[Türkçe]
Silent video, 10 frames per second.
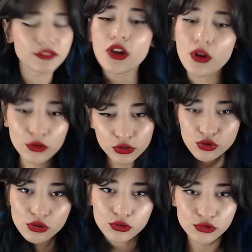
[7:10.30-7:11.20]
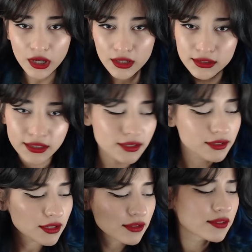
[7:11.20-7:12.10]
Ne olur çok uzaklara
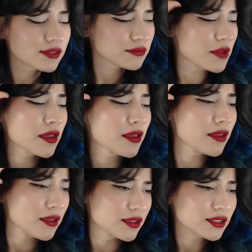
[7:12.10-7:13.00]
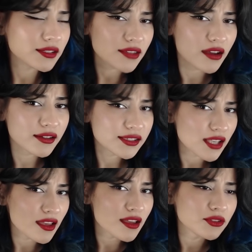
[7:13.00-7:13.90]
gitme
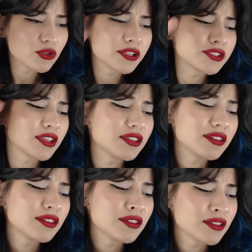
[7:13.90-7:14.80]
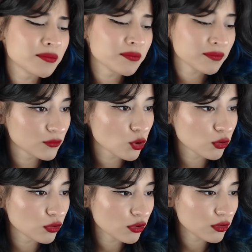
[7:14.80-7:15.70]
Gidersen öleceğim Ne
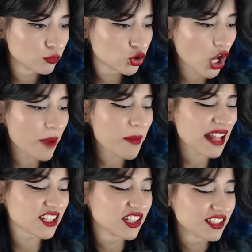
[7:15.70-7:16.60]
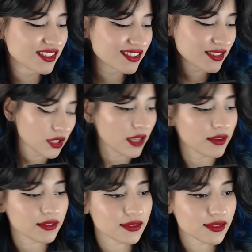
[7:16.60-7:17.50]
oluyor? Mükemmel kız
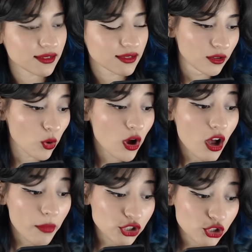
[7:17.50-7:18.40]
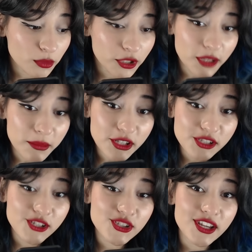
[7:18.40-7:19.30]
Evet Aa başka biriyle mi
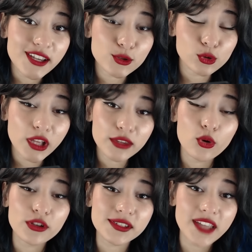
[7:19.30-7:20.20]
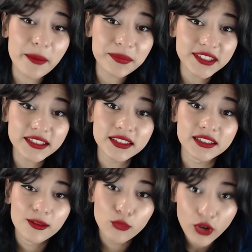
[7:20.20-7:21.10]
eşleşeceğiz? Olan o kızı ne
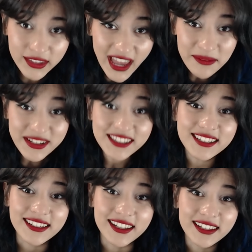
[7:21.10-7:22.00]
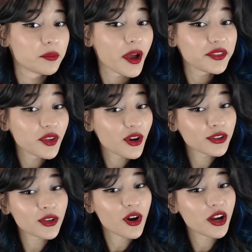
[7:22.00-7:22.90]
yaptın? Bu kadar mıydı? Ben ne
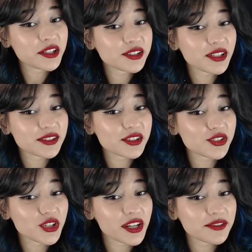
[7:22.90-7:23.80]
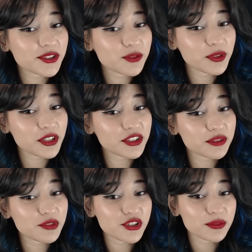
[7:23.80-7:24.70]
kadar haysiyetsiz şerefsiz bir
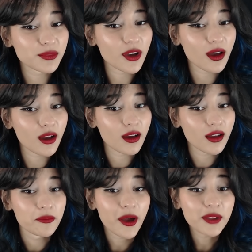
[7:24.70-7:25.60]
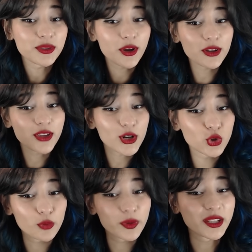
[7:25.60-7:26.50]
itmişim ya. Ben ne kadar
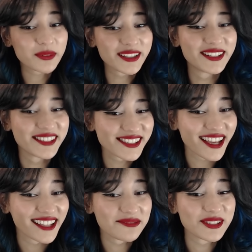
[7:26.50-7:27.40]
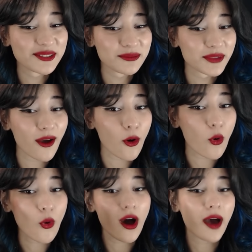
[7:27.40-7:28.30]
köpek bir insanmışım ya.
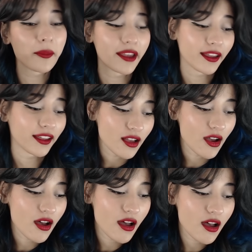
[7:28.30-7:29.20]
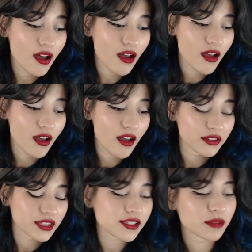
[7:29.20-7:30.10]
Oha be. Aa
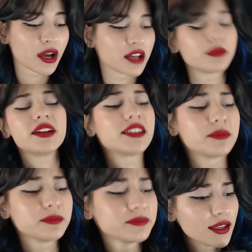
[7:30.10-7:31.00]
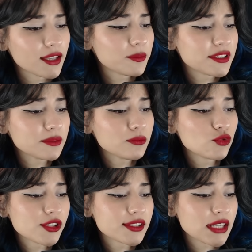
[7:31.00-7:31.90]
neyse Barbara kim? He, bizim
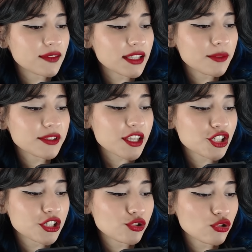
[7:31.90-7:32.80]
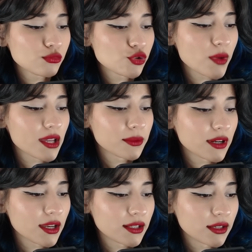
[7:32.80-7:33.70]
müzik zevklerimiz eşleşiyormuş
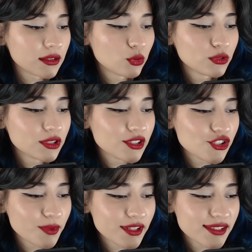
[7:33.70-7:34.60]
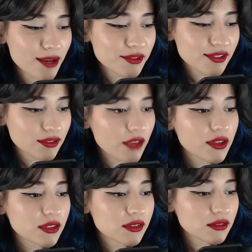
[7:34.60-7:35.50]
Barbara'yla. Onunla tanışmak ister misin?
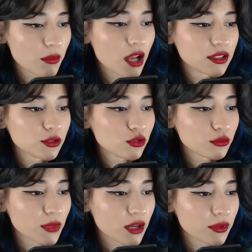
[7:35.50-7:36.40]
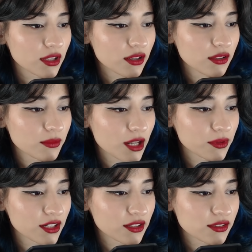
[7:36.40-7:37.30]
Evet. Bağlanıyorum Barbara'ya.
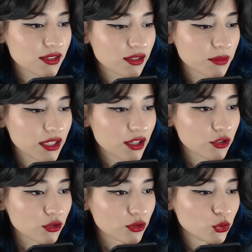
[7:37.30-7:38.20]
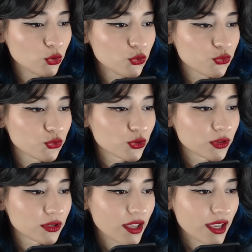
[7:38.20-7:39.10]
Barbara sen, beni arıyor. Üf!
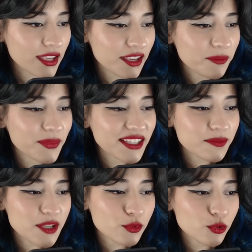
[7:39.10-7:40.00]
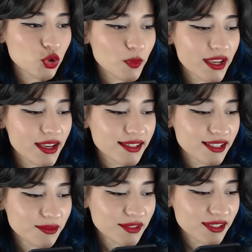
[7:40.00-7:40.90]
Hey benimle buluşmaya
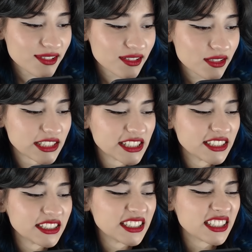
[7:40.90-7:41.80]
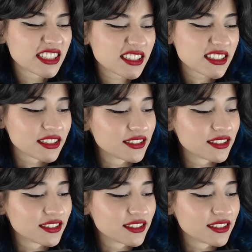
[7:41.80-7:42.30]
hazır mısın? Hırr.